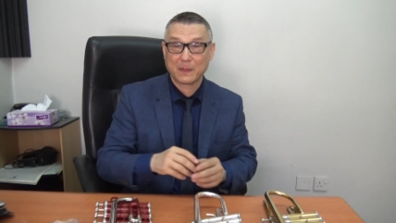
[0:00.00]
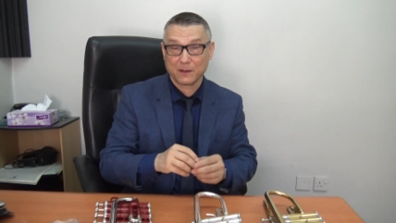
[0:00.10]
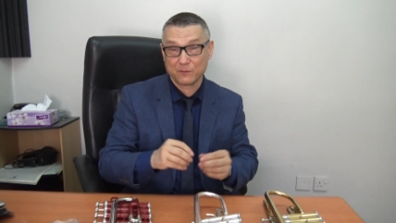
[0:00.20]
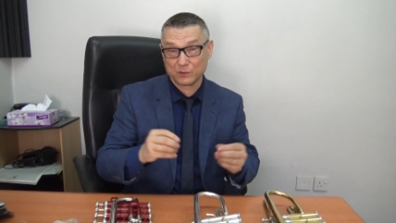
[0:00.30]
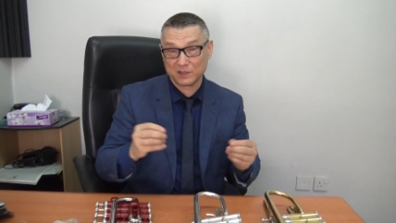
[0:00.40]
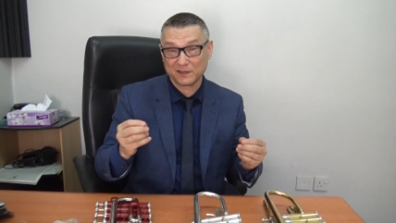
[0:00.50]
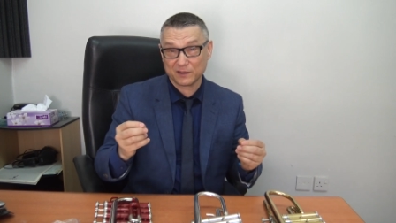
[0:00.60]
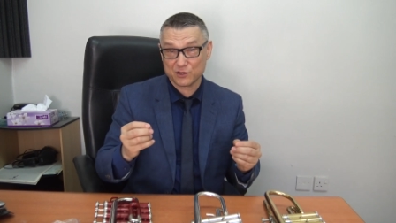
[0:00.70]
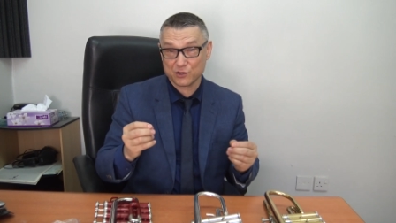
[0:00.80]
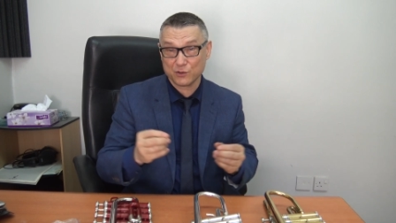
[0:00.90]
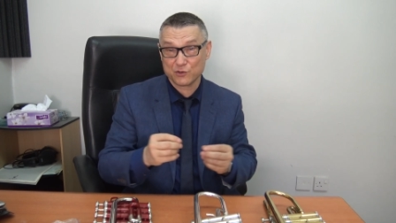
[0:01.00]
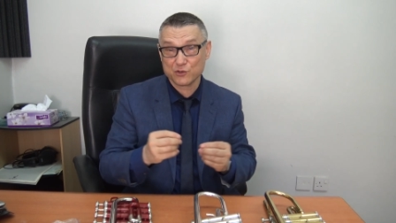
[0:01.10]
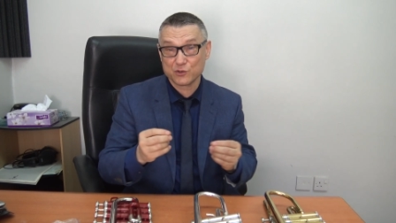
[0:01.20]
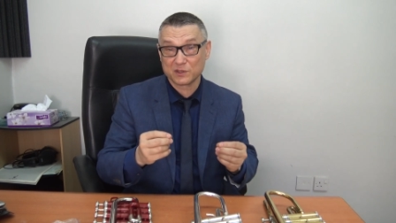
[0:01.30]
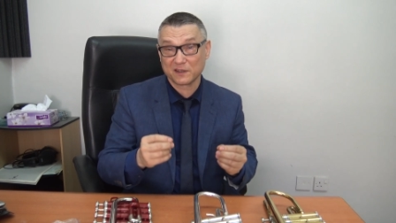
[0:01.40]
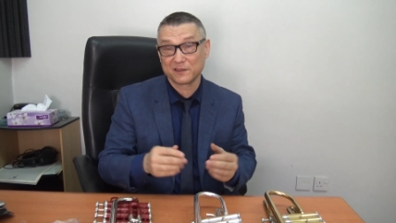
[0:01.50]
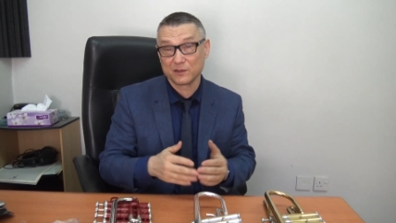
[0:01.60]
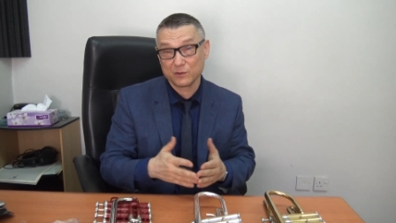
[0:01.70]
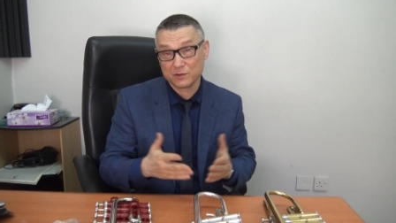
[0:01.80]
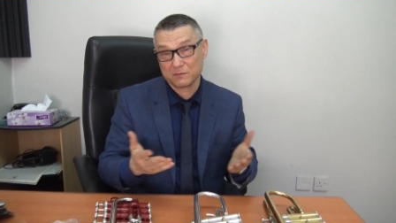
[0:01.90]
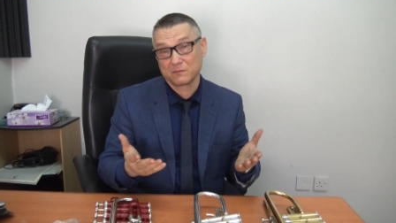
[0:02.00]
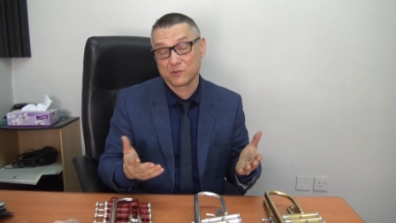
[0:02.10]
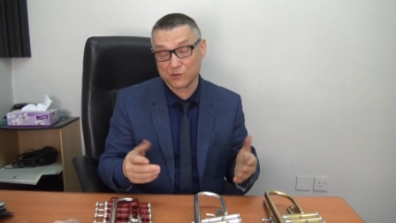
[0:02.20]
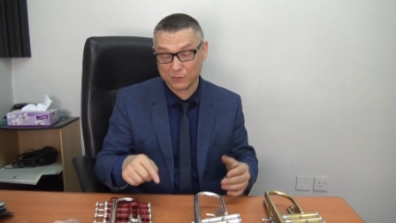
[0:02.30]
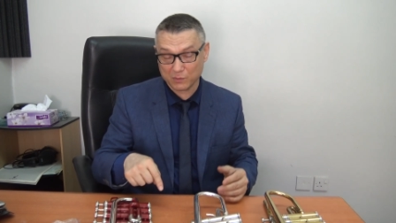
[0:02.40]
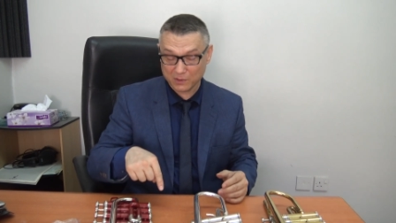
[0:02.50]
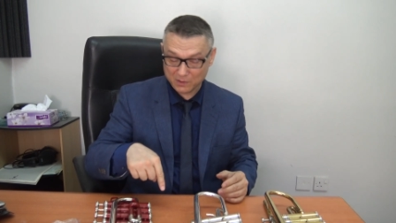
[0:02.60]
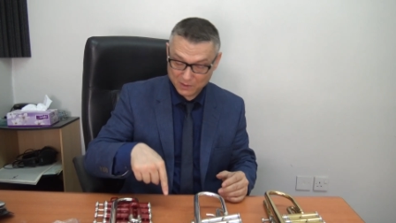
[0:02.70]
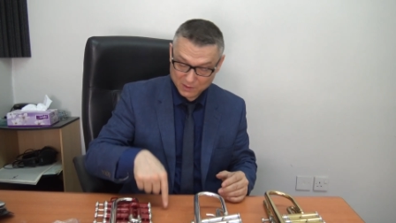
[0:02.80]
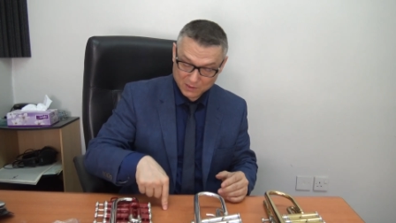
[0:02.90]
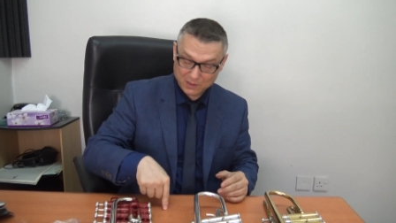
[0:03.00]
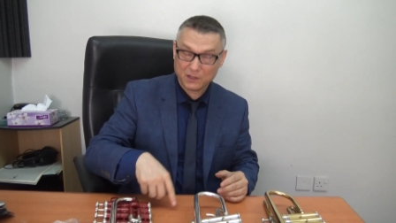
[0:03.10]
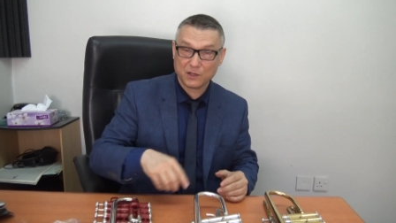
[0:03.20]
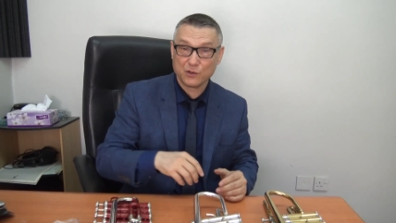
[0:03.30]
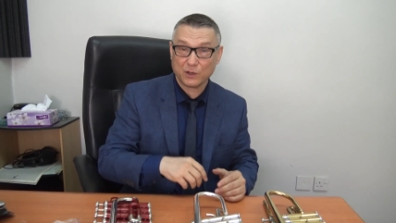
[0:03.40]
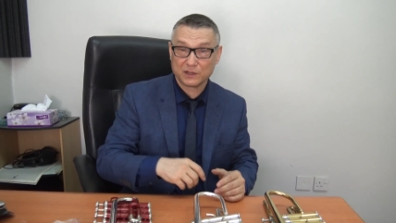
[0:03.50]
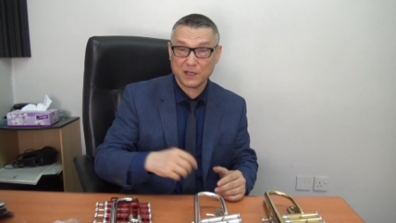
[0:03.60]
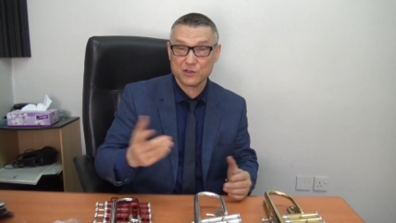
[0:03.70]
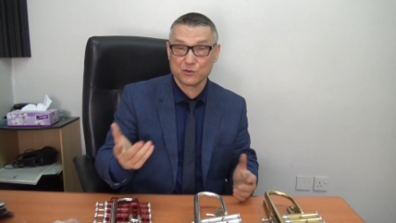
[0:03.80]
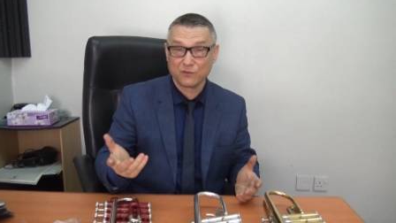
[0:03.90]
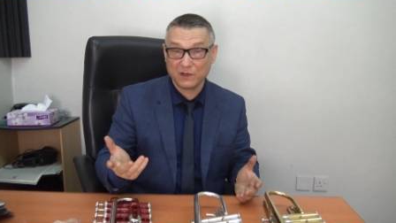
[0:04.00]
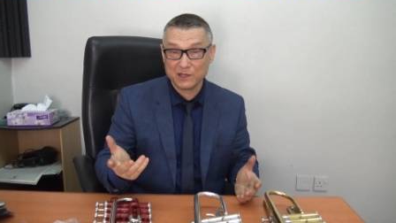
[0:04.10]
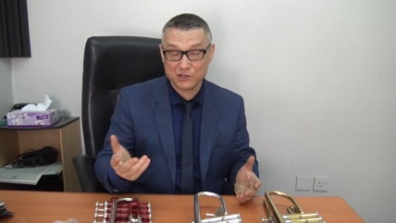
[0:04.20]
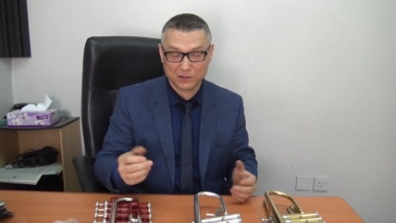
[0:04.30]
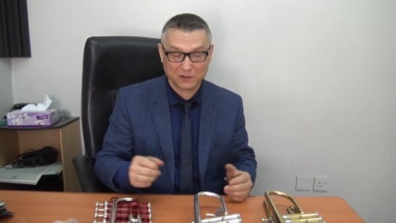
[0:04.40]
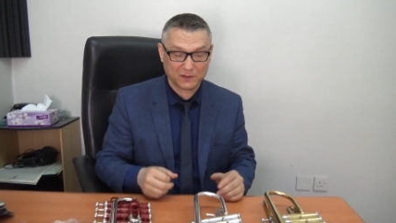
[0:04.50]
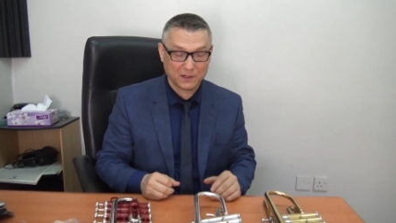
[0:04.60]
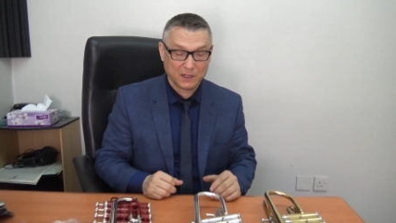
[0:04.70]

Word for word: Так вот, достаточно ее чуть-чуть растянуть, чтобы ее отдача увеличилась.